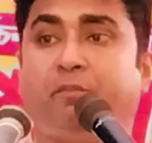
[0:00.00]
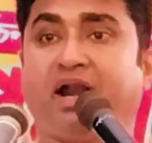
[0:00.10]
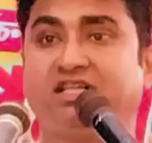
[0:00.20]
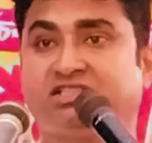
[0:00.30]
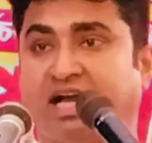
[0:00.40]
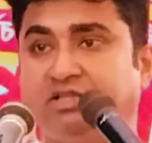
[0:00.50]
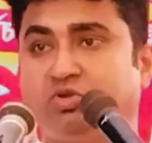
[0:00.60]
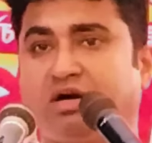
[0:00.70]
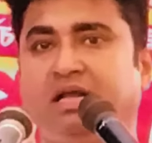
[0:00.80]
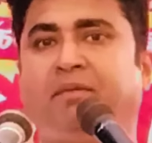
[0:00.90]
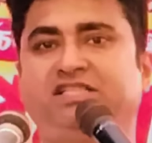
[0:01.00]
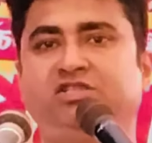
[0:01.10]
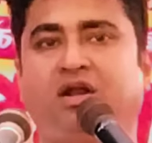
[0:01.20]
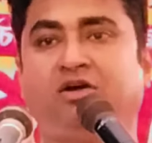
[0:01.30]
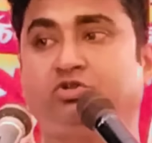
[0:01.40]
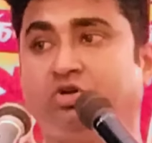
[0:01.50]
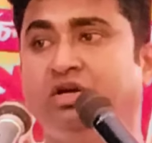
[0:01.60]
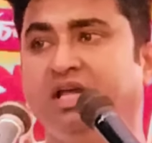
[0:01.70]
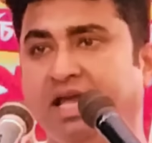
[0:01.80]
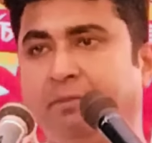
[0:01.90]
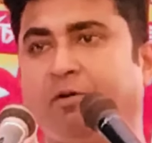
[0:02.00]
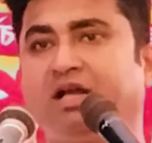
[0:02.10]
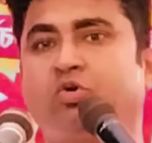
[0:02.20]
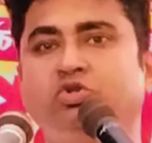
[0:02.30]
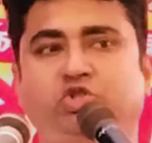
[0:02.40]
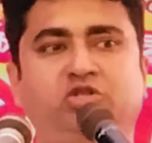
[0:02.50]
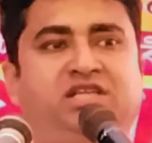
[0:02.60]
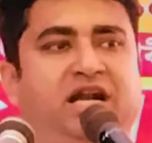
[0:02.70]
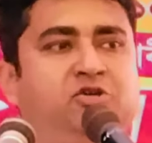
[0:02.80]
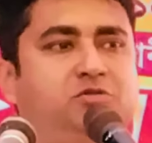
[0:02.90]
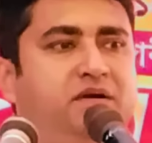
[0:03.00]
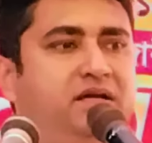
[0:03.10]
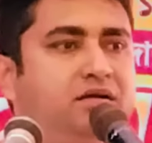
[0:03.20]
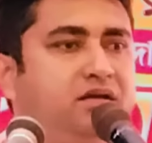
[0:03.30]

পাড়ার চায়ের দোকানে বাজি ধরা হতো এরপরে কোন চোর জেলে ঢুকবে